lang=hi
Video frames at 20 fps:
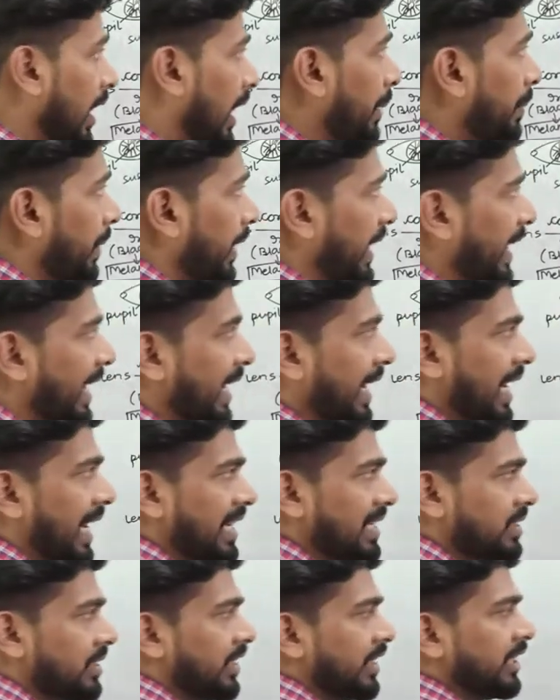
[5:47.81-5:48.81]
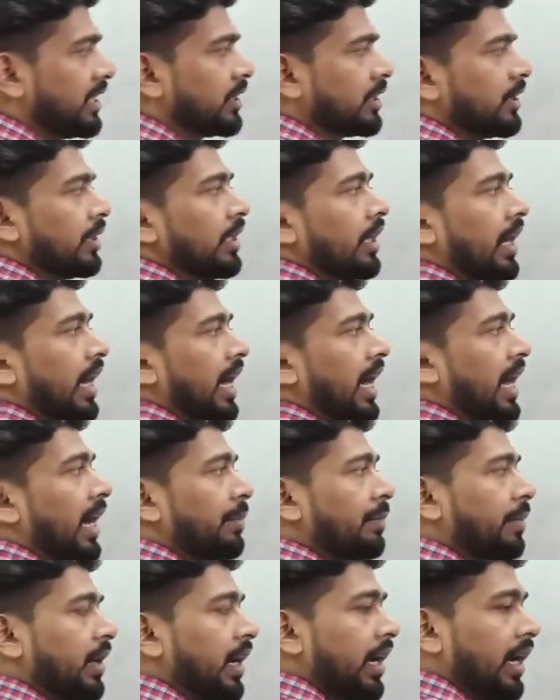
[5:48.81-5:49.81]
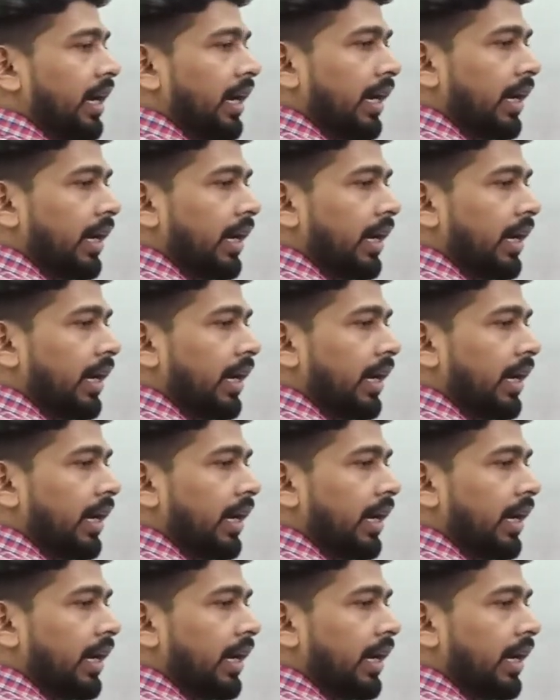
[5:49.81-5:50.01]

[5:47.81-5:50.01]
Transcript: अब एक लास्ट चीज आपका